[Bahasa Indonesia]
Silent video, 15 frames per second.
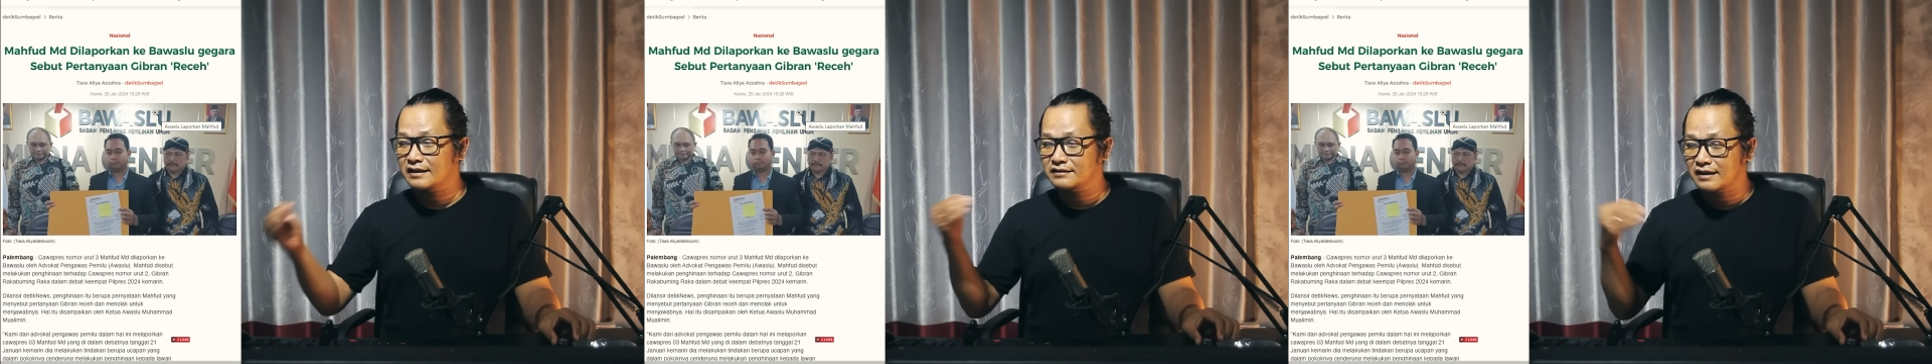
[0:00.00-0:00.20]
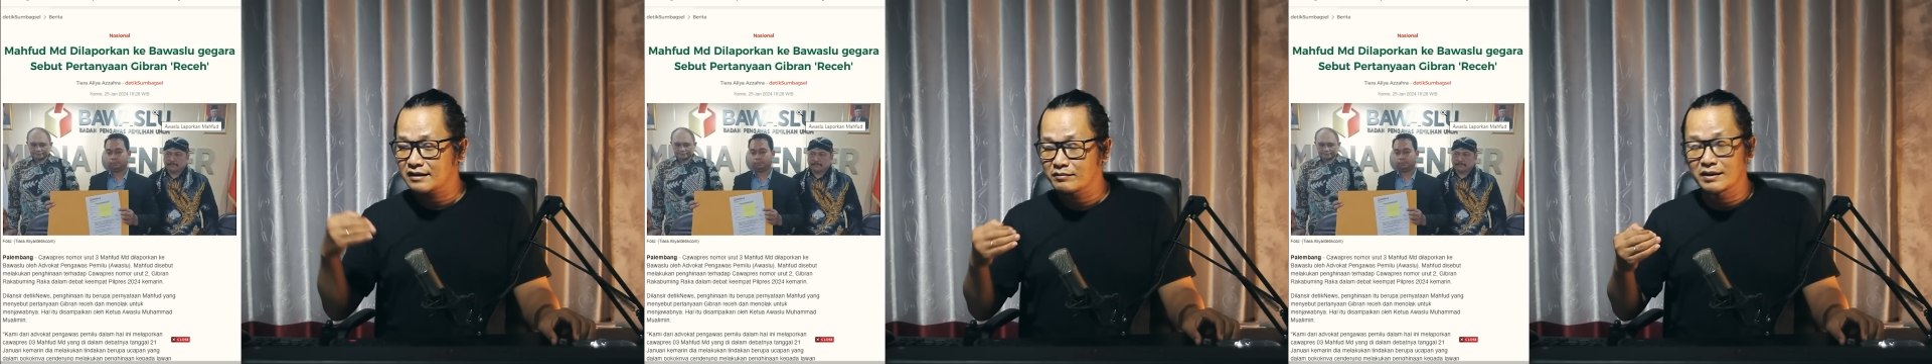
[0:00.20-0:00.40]

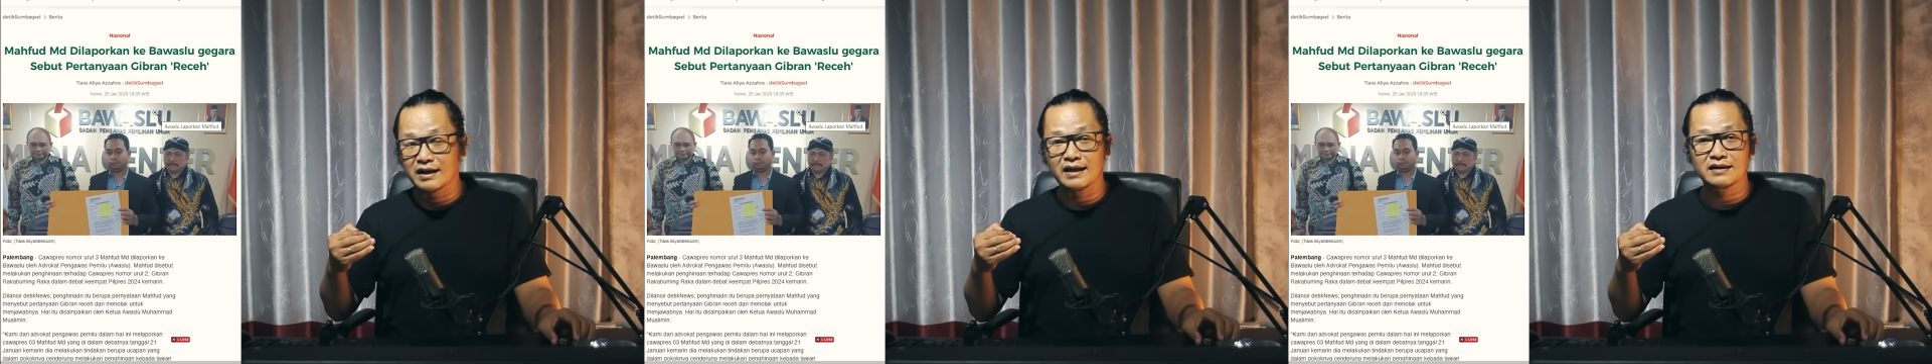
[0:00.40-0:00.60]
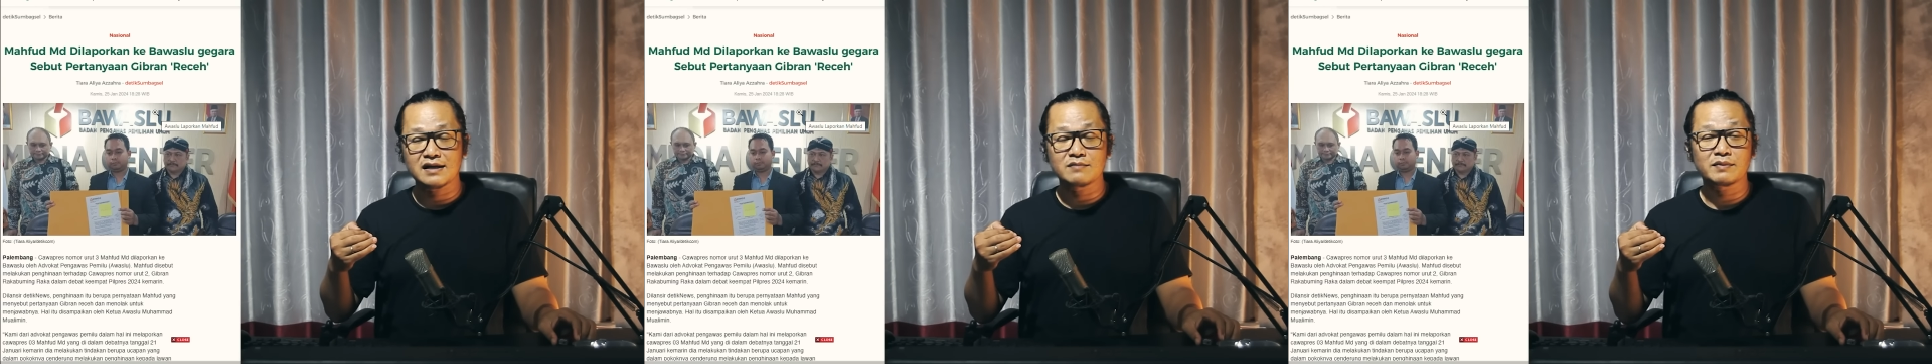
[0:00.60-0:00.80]
latar
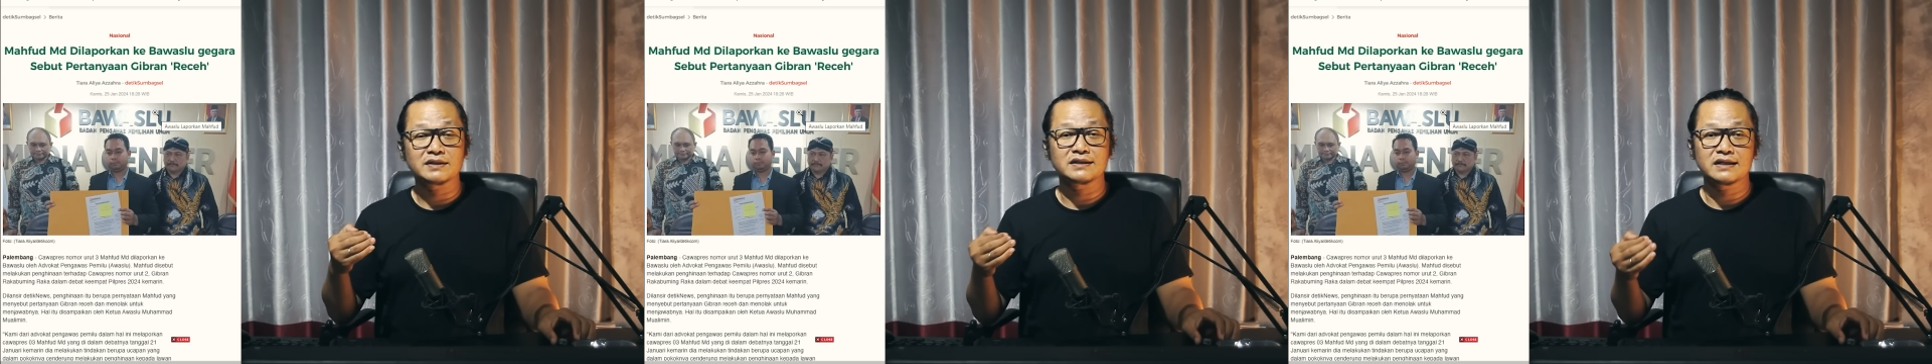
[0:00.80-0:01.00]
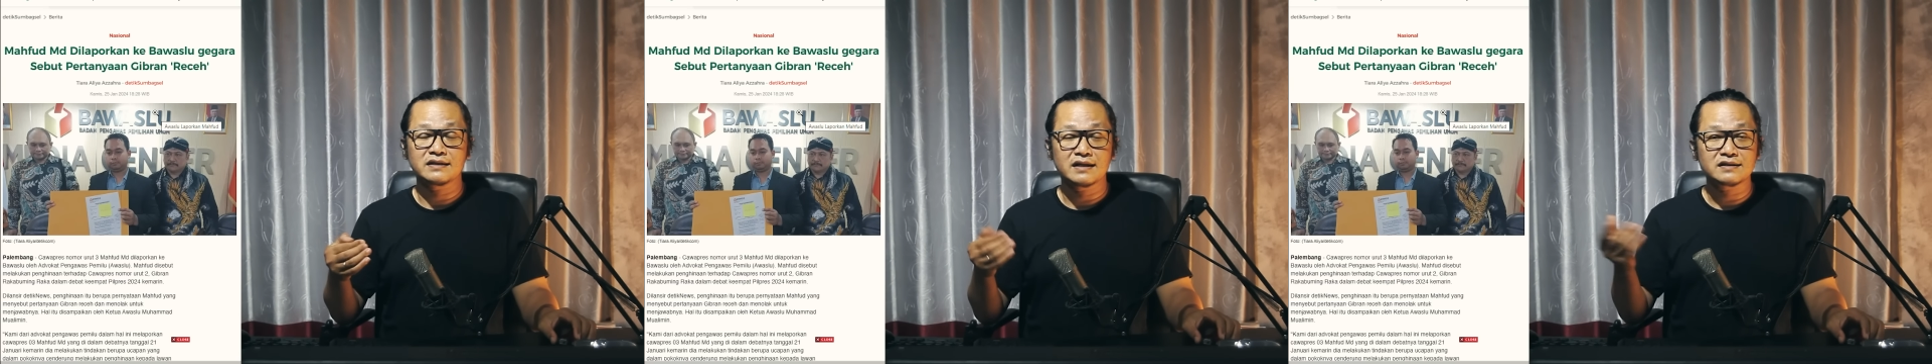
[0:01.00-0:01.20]
belakang
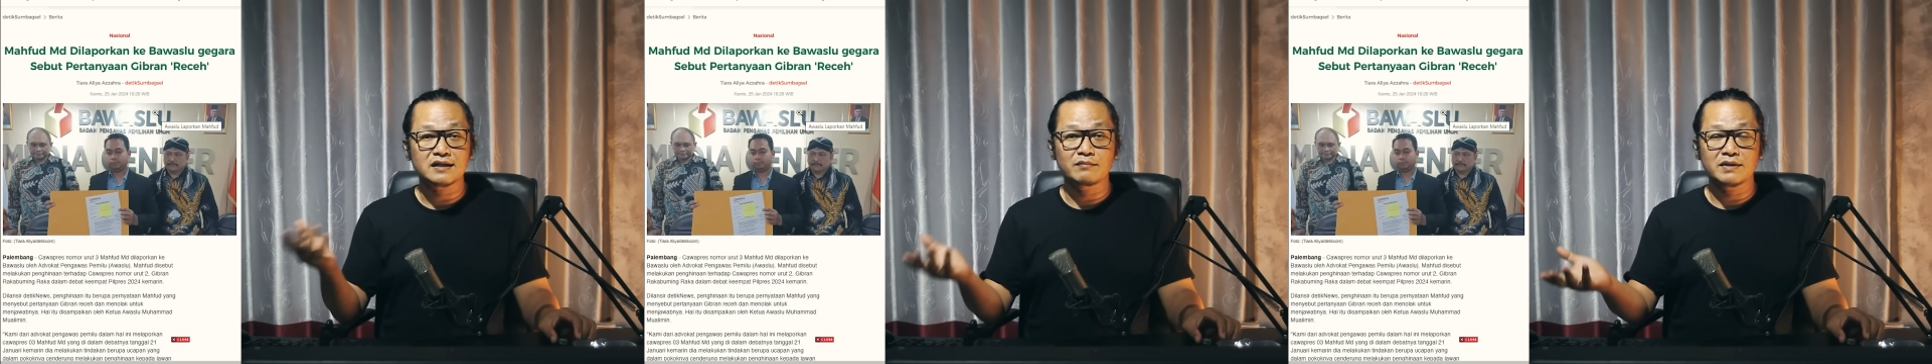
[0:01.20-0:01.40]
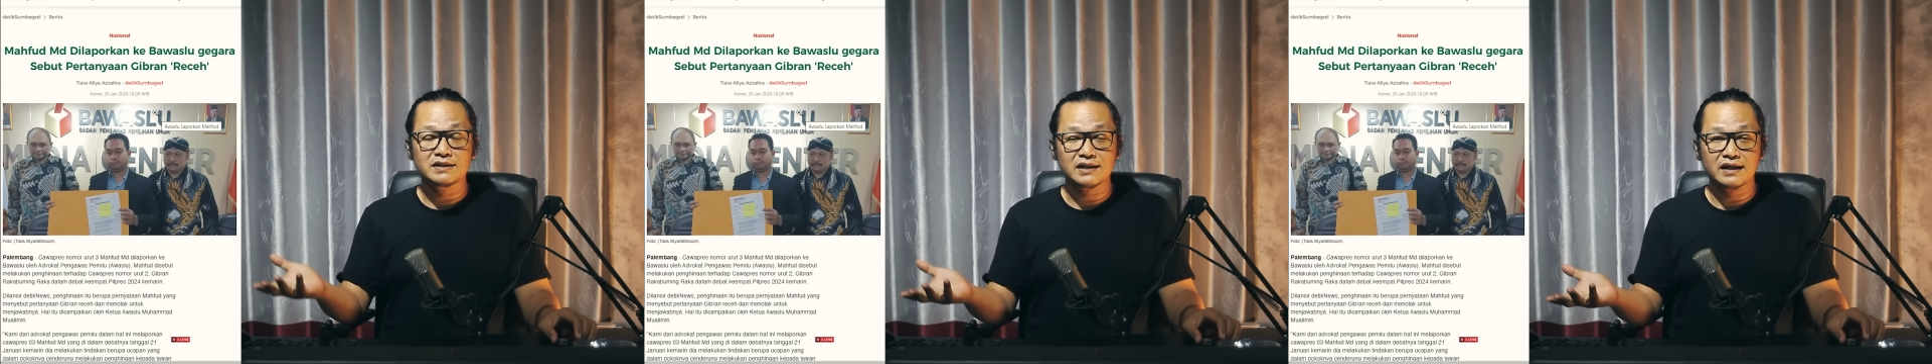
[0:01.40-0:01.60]
pertanyaan
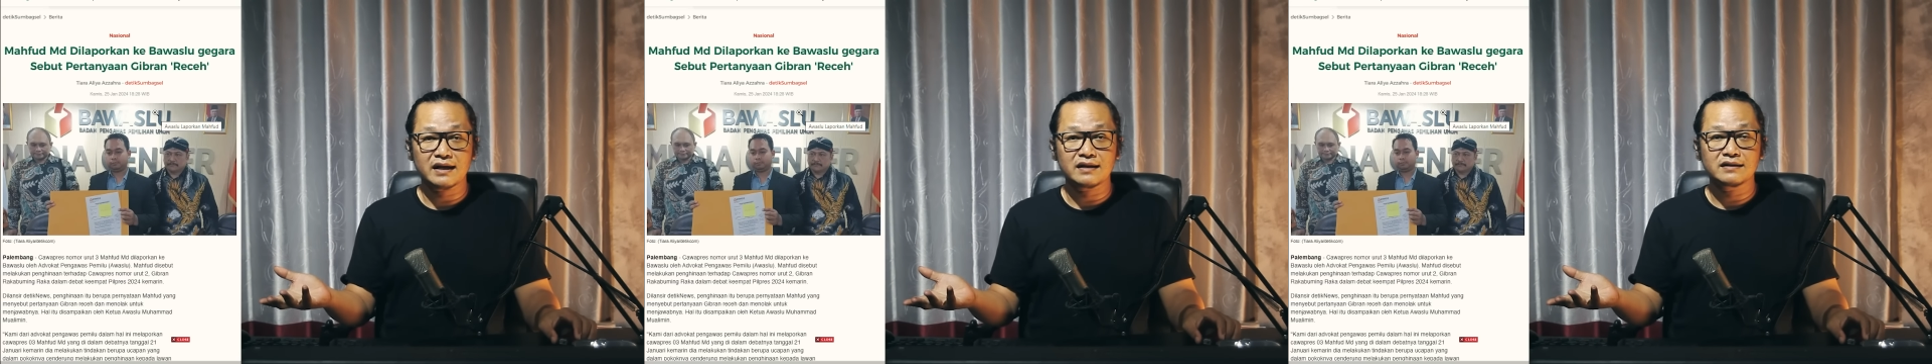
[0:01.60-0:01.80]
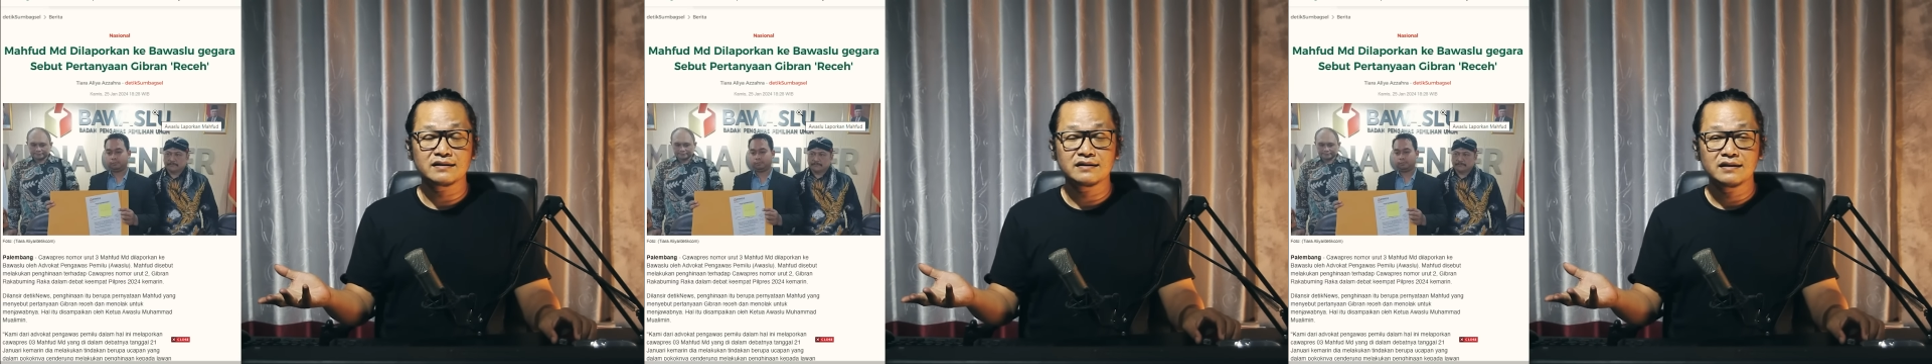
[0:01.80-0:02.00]
sama
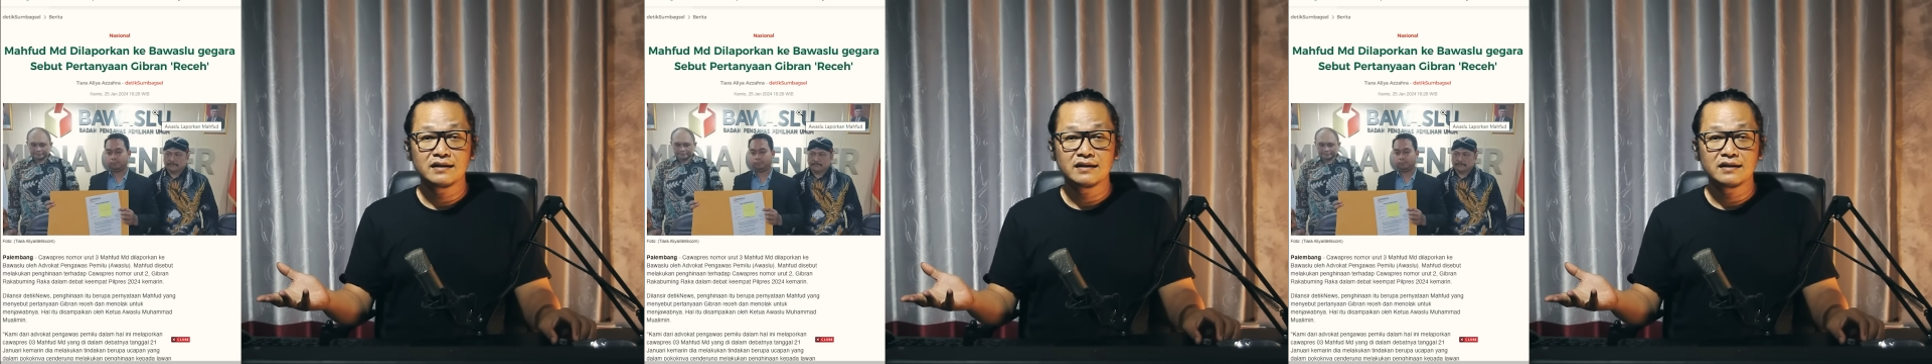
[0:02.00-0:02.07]
sekali.